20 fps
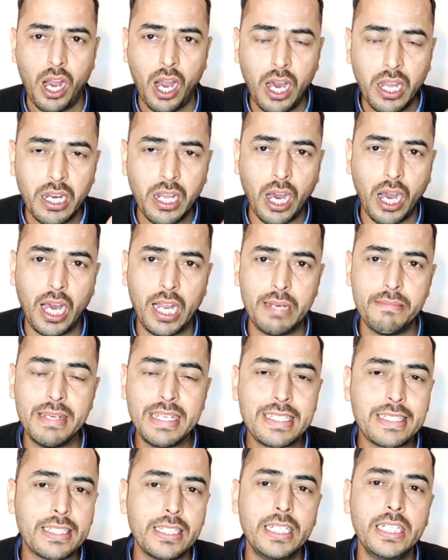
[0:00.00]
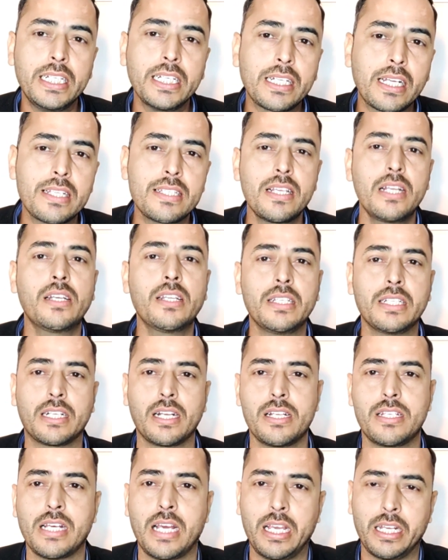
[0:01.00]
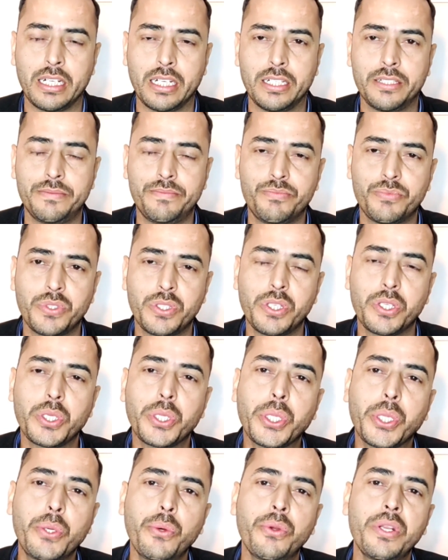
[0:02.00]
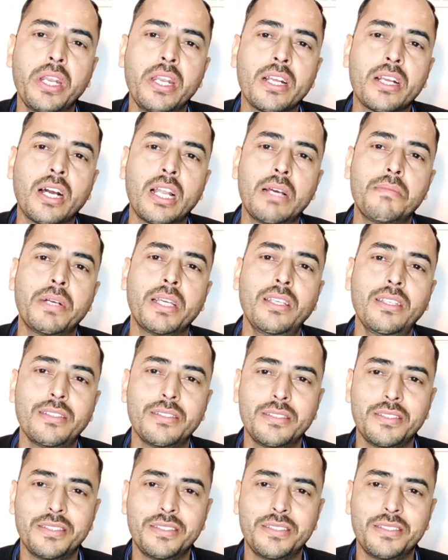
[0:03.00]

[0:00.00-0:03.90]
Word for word: हर हाल में सी का रिजल्ट निकल जाएगा क्यों नहीं निकाला भाई